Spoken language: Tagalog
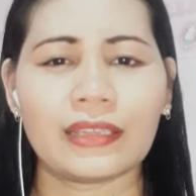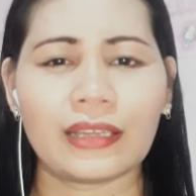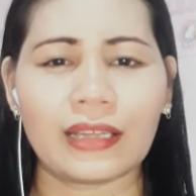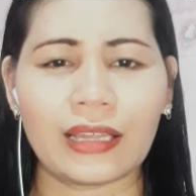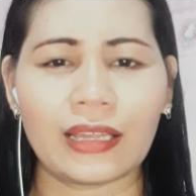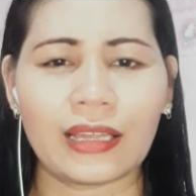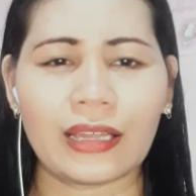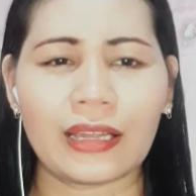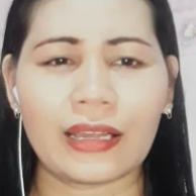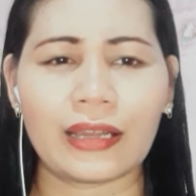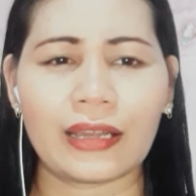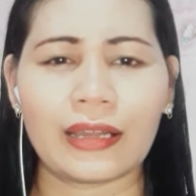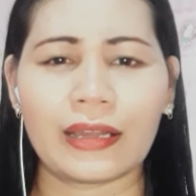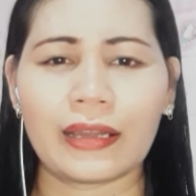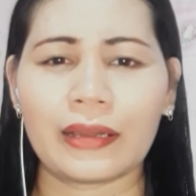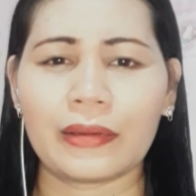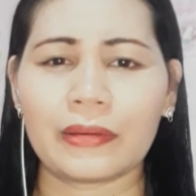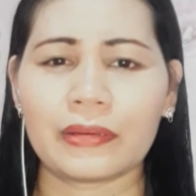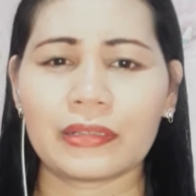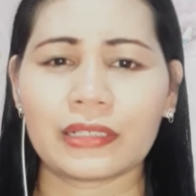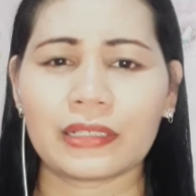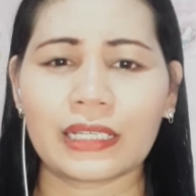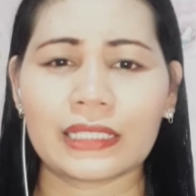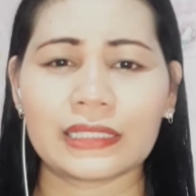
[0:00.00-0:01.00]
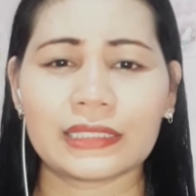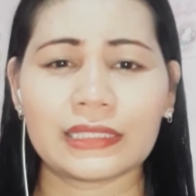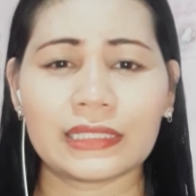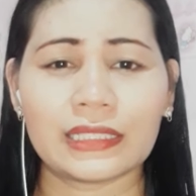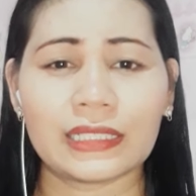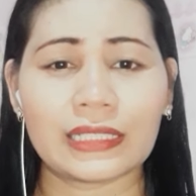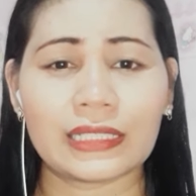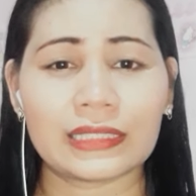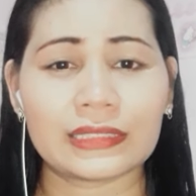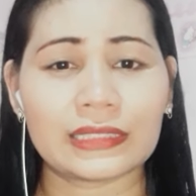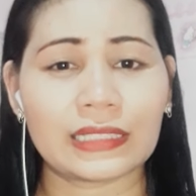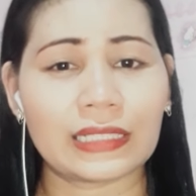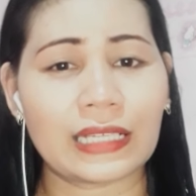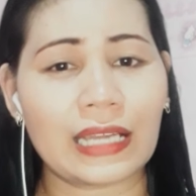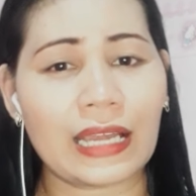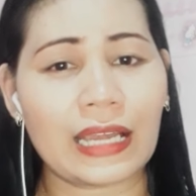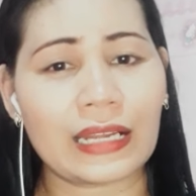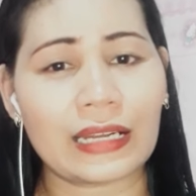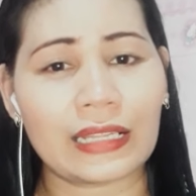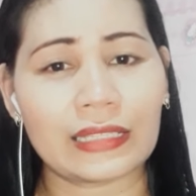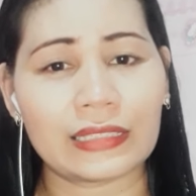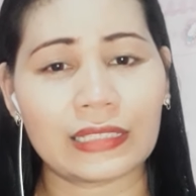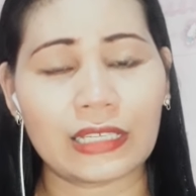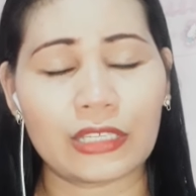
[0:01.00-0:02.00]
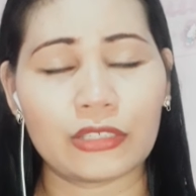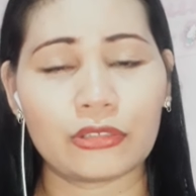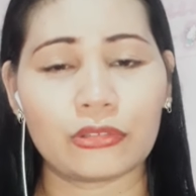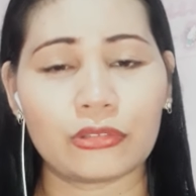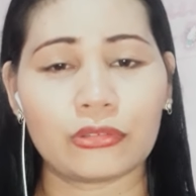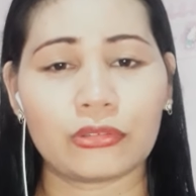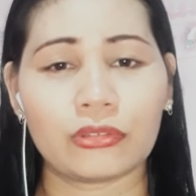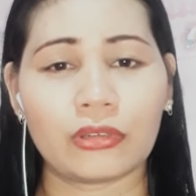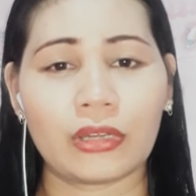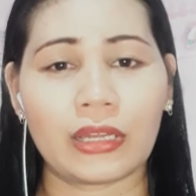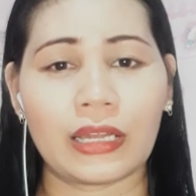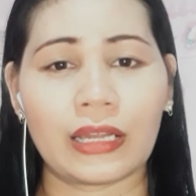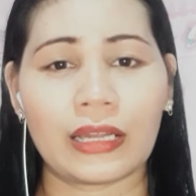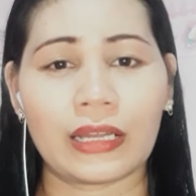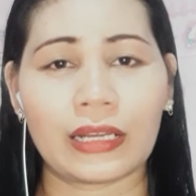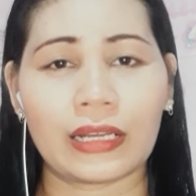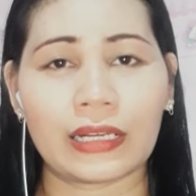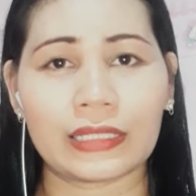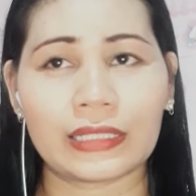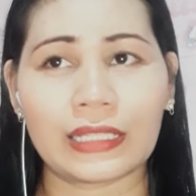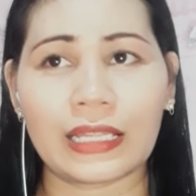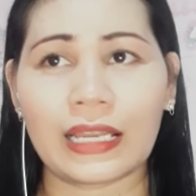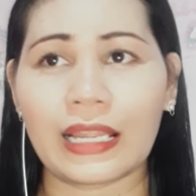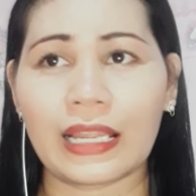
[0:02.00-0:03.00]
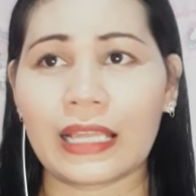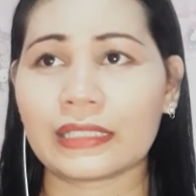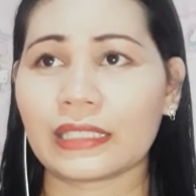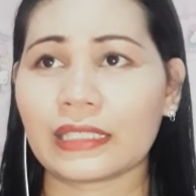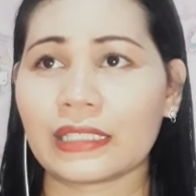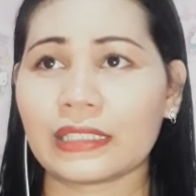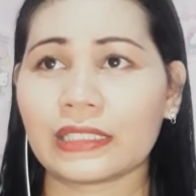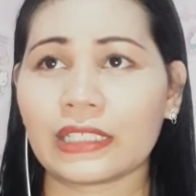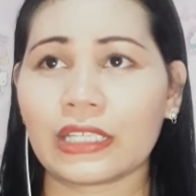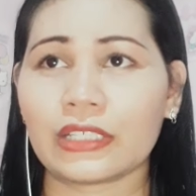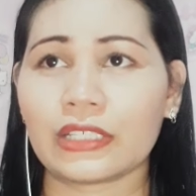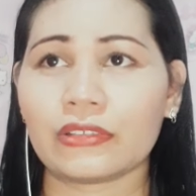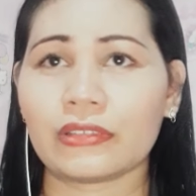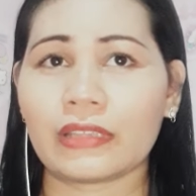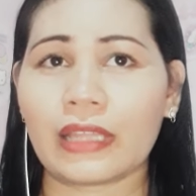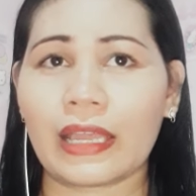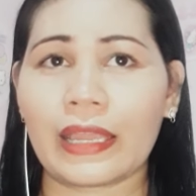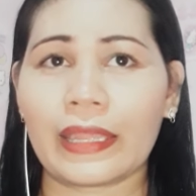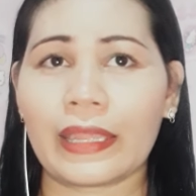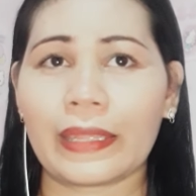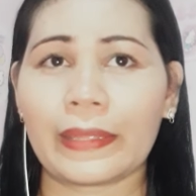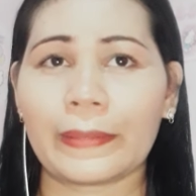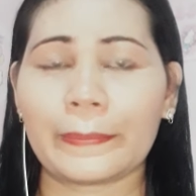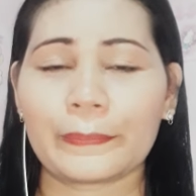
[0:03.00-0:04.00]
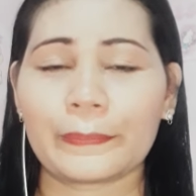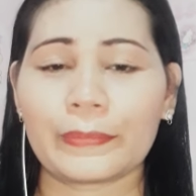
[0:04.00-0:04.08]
uh, kasi kasagaran ngayon, uh, ah, kadalasan ngayon ay